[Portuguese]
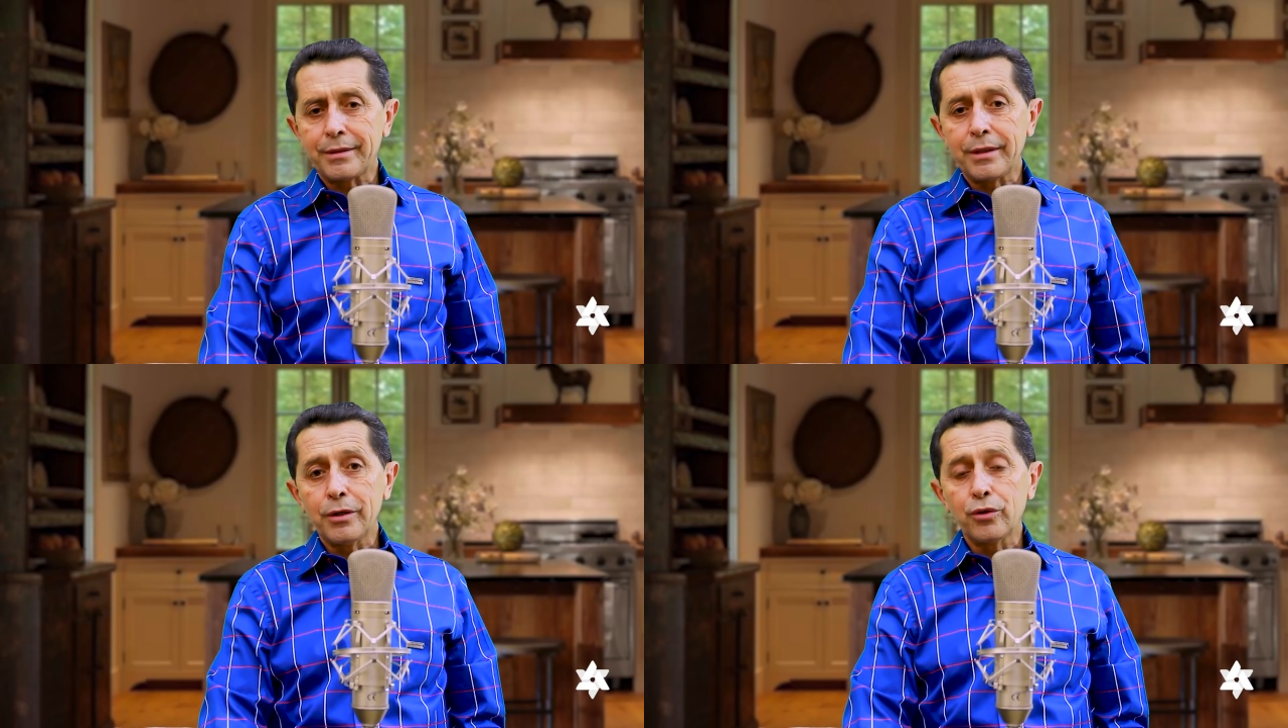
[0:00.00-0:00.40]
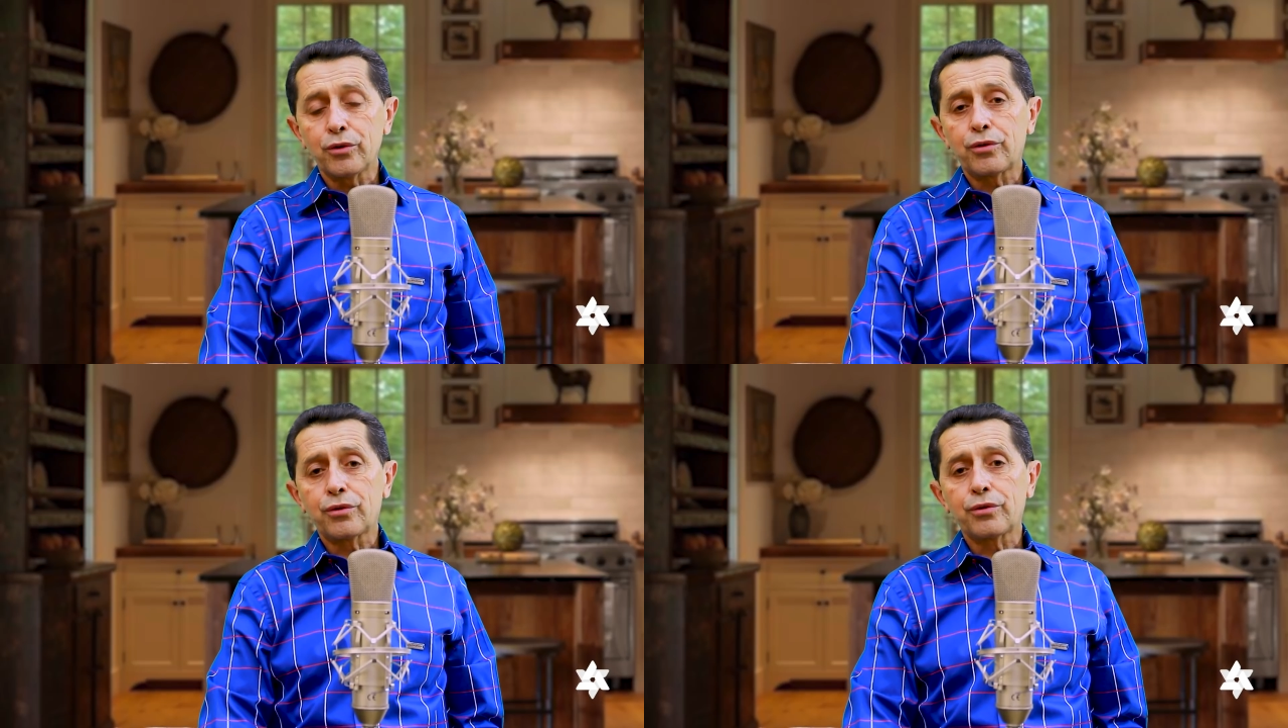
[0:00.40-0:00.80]
a
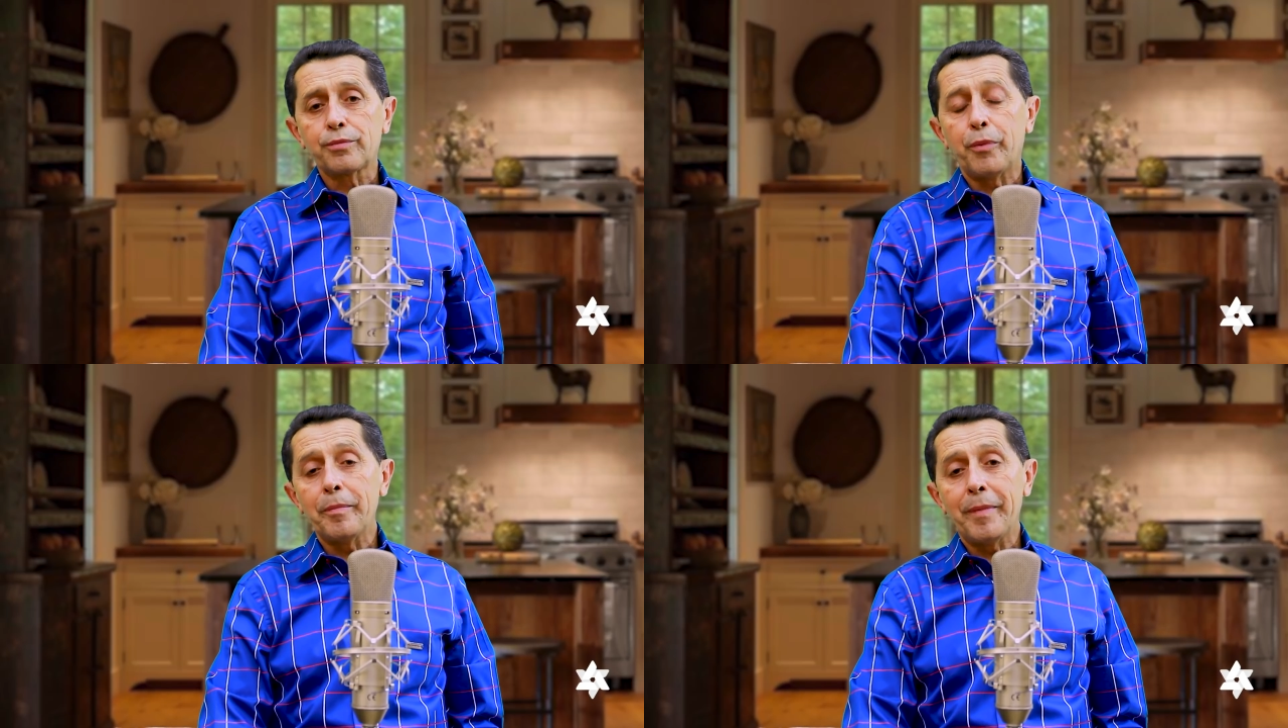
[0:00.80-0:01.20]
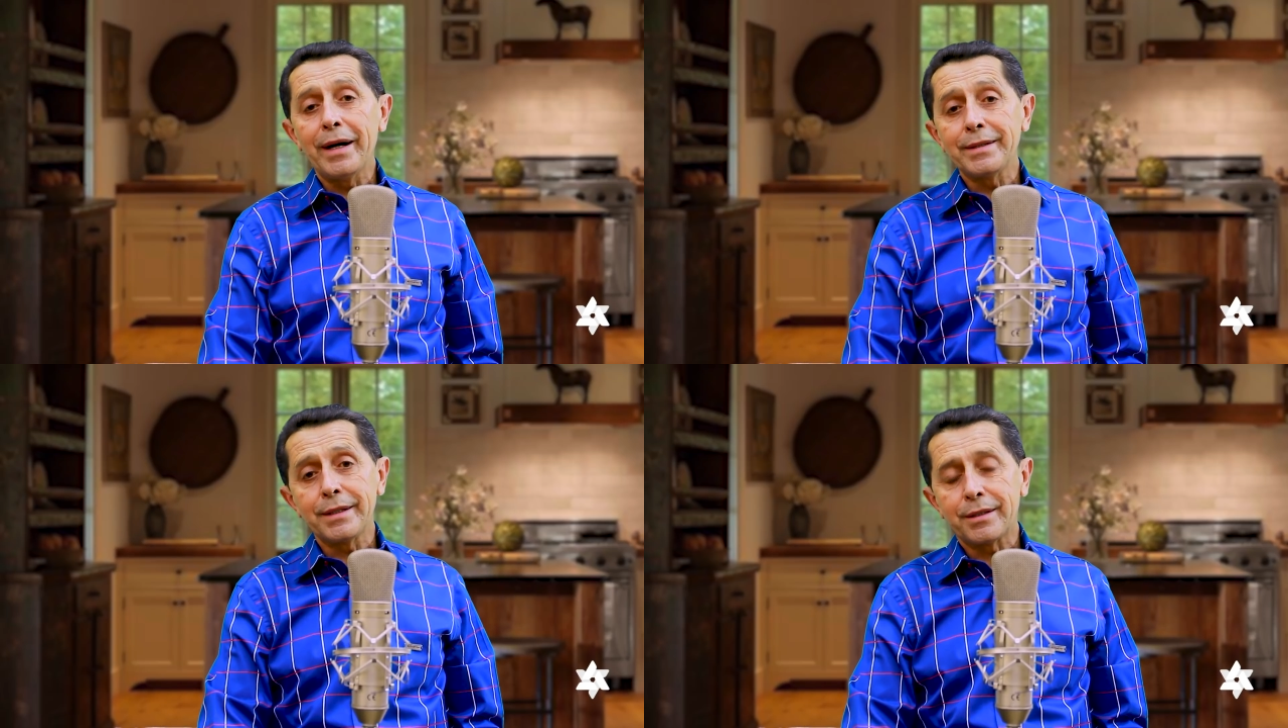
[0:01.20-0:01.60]
Deus por
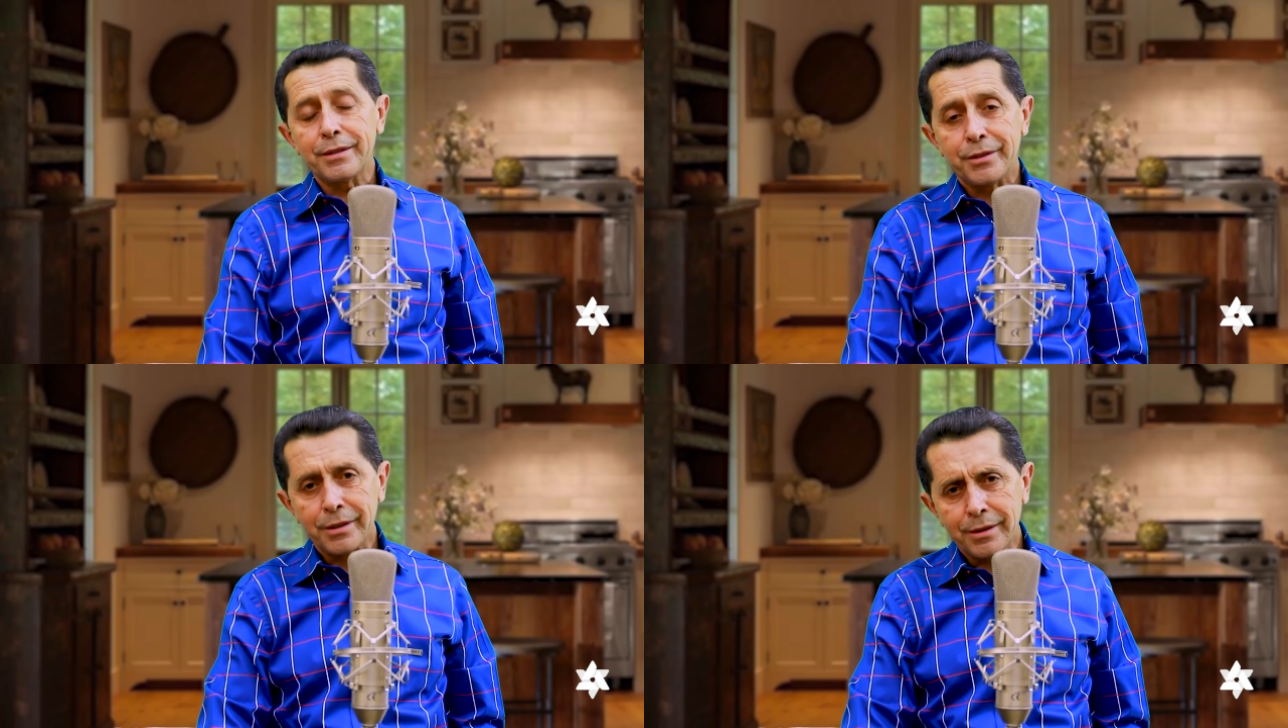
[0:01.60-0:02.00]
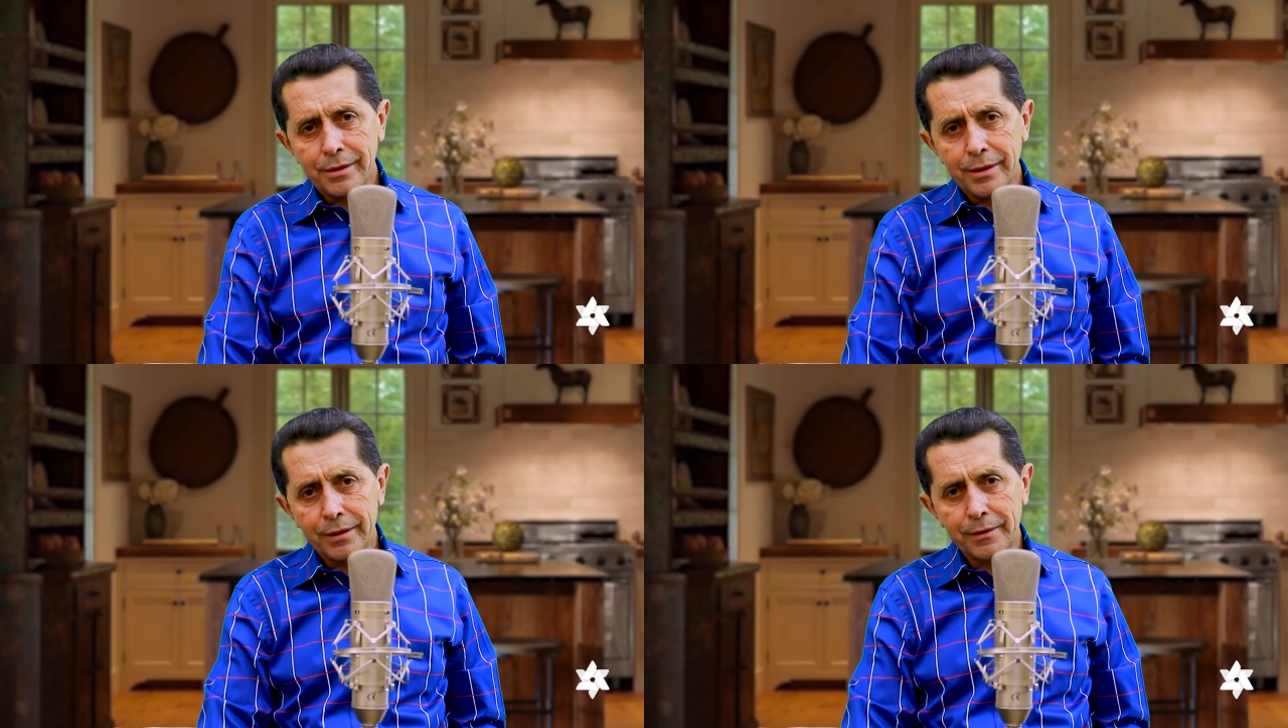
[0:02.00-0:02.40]
mais esse
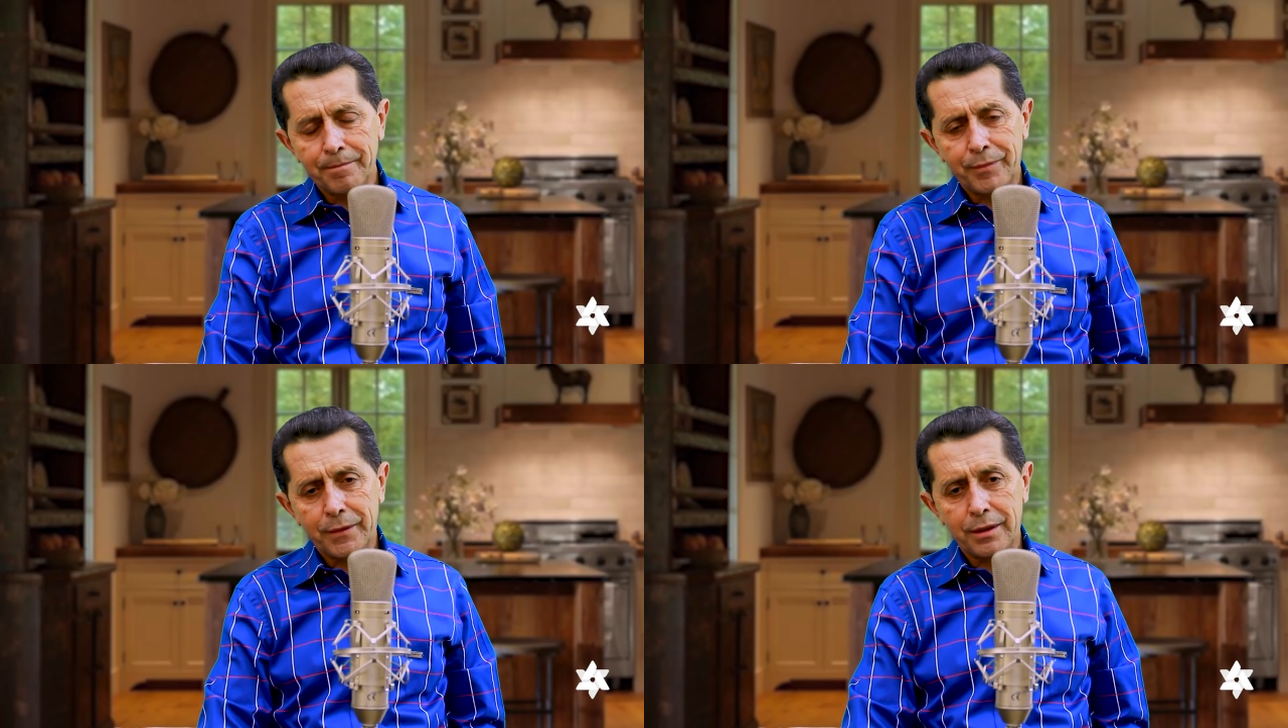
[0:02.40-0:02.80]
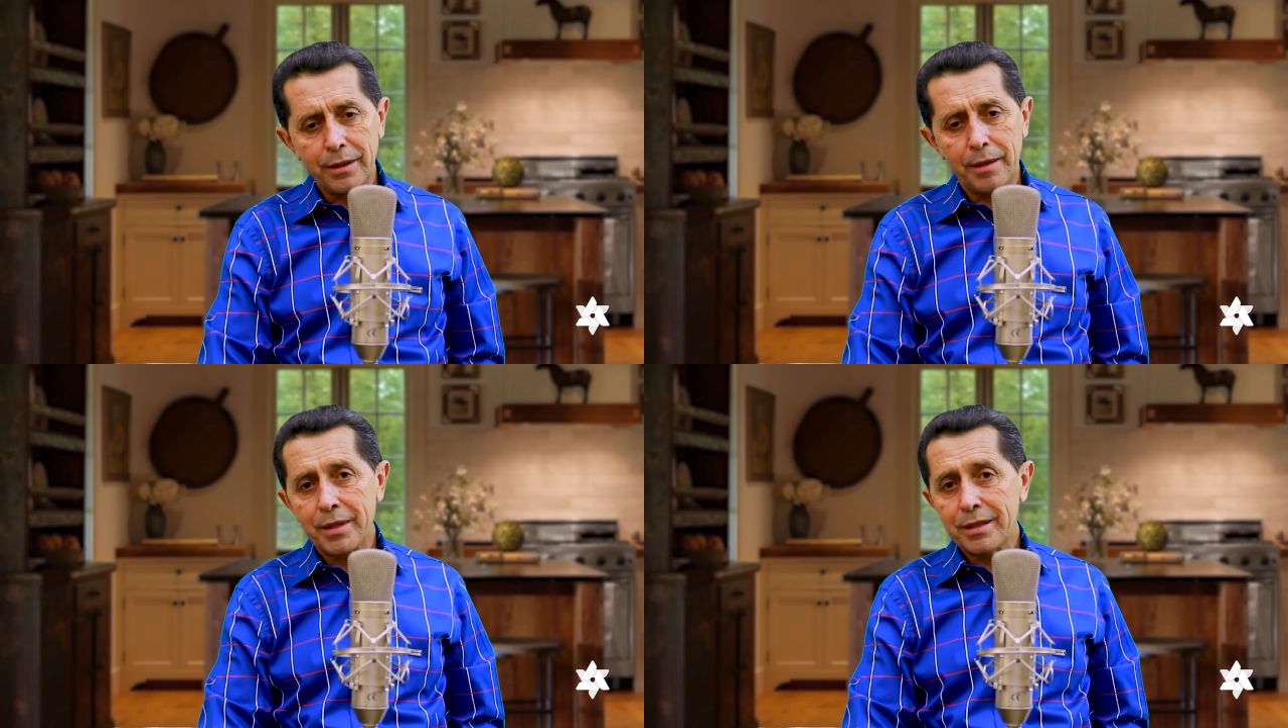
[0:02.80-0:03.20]
dia
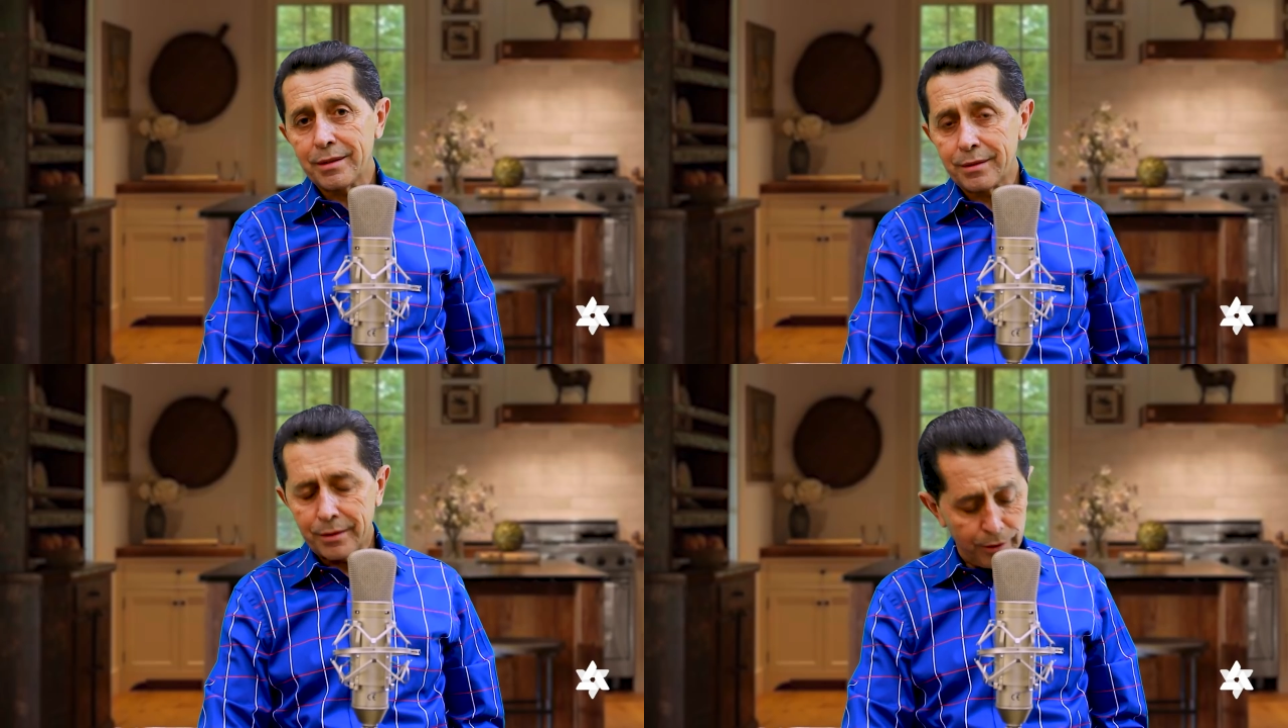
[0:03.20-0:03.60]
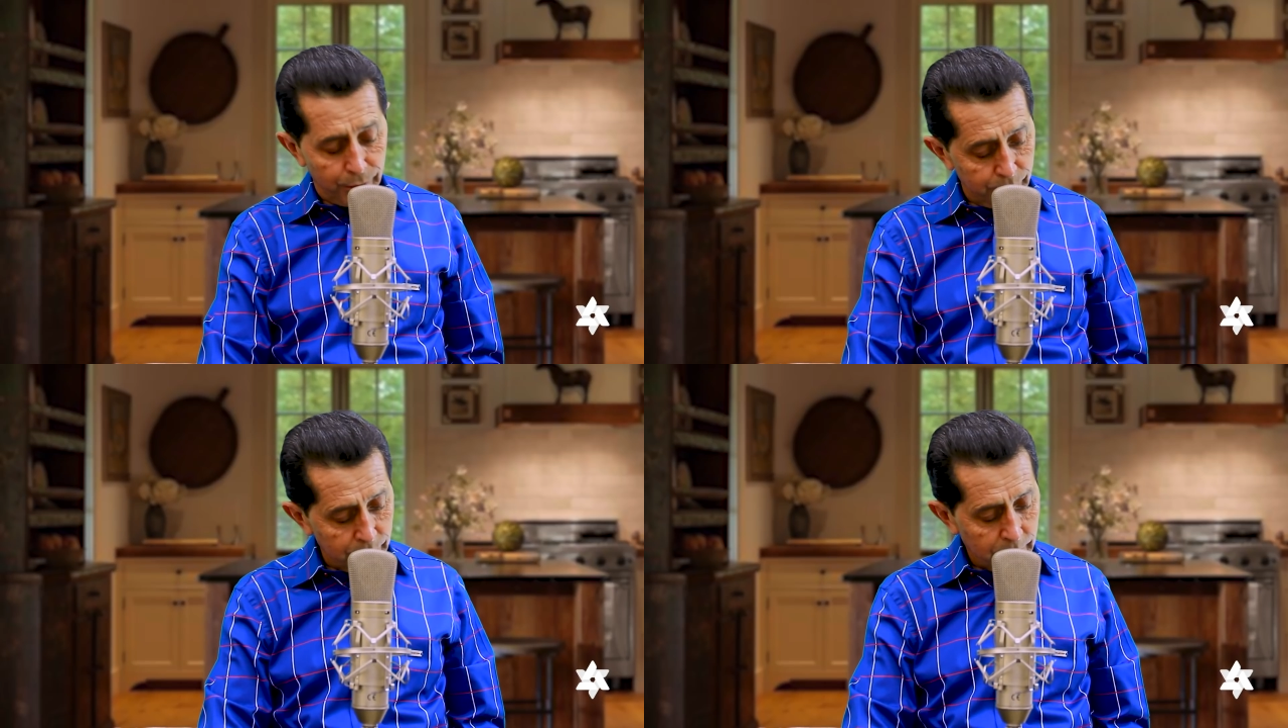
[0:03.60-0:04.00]
que
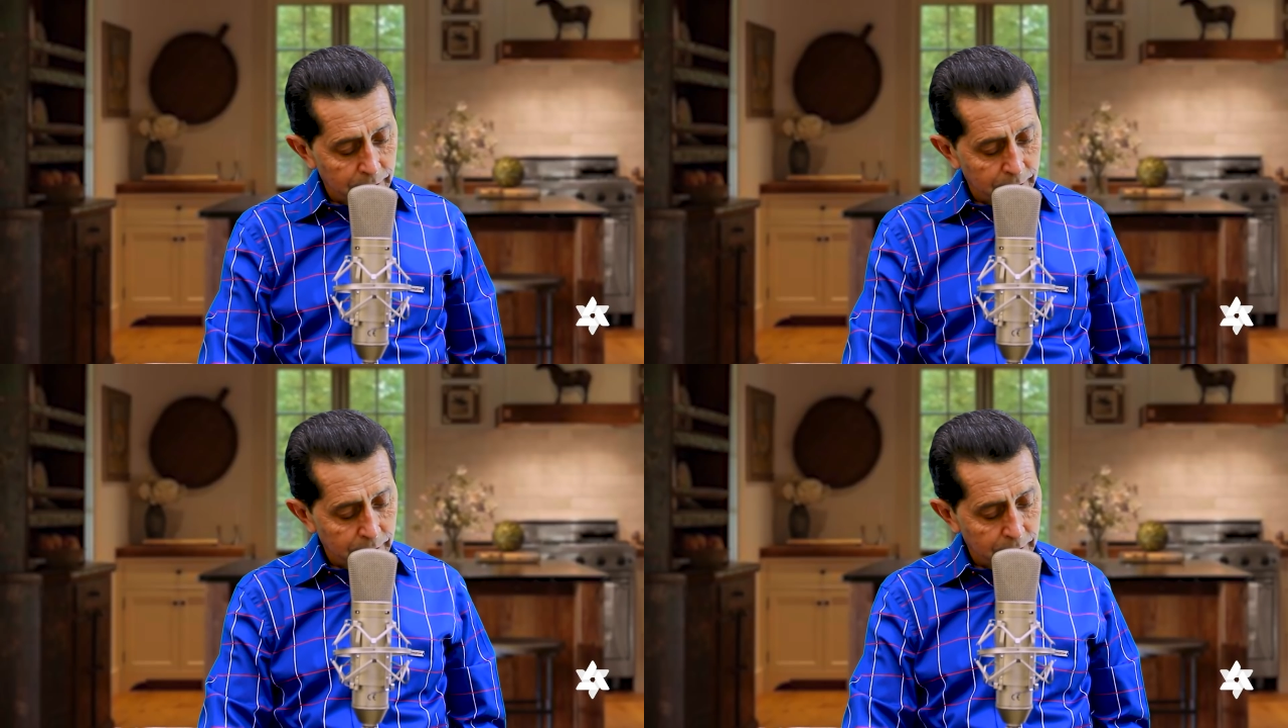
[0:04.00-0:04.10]
amanheceu.